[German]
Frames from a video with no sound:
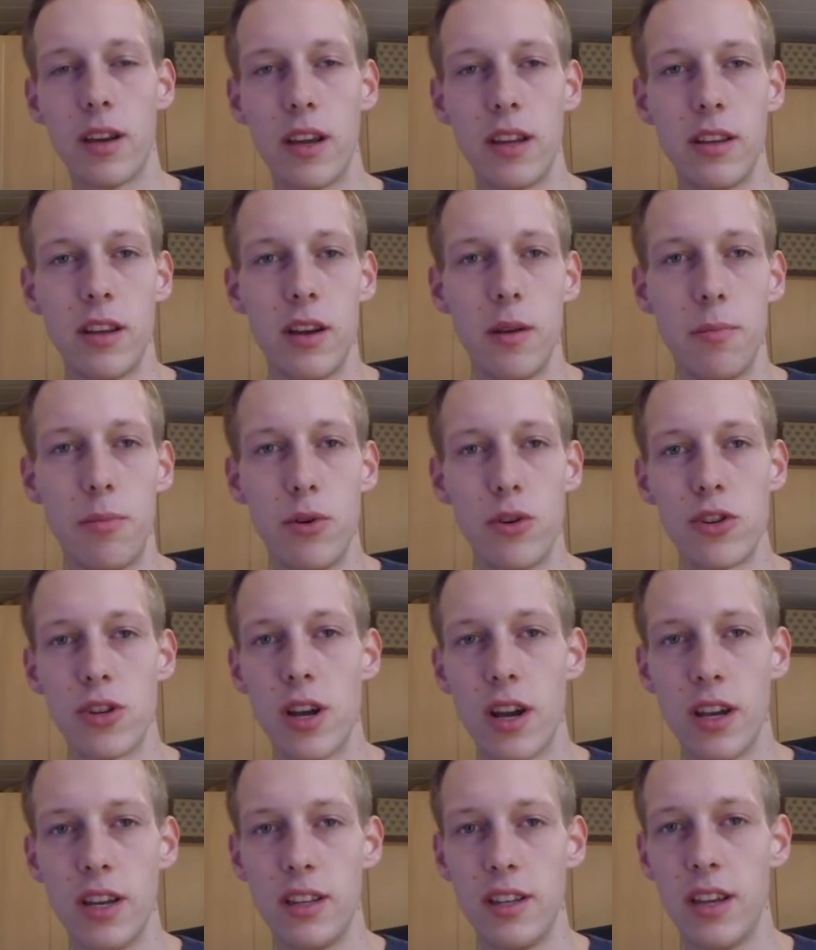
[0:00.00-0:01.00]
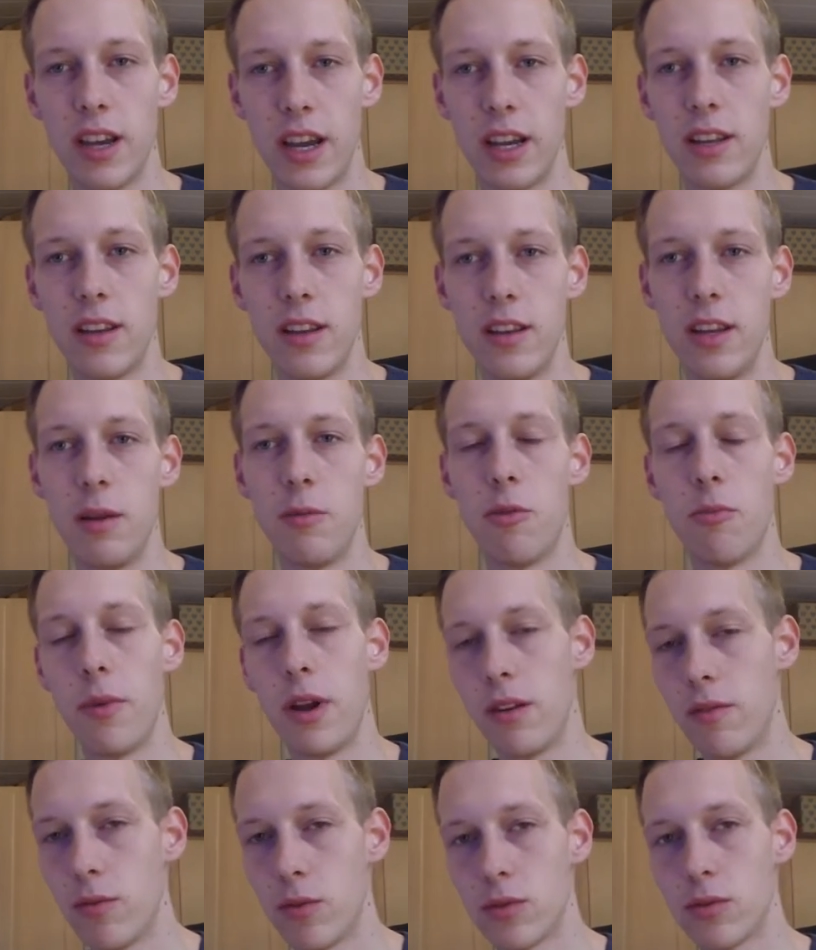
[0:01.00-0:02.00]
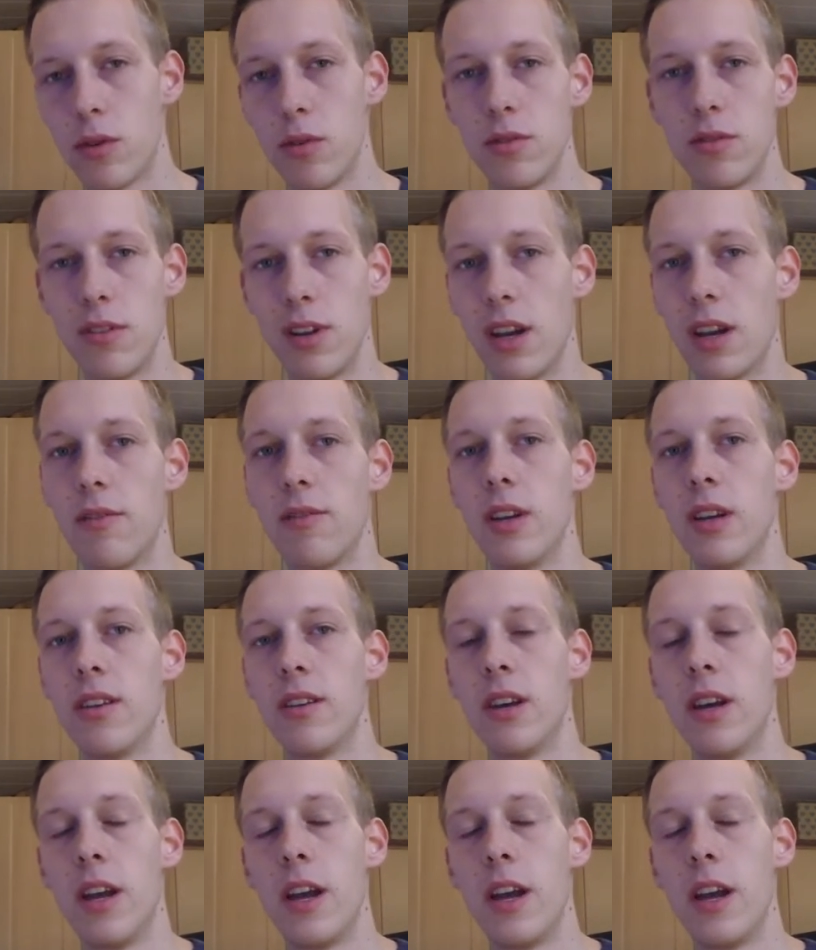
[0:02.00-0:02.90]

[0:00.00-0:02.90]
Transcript: kriegt ihr eine Push-Nachricht direkt in dem Moment, wo es günstiger wird.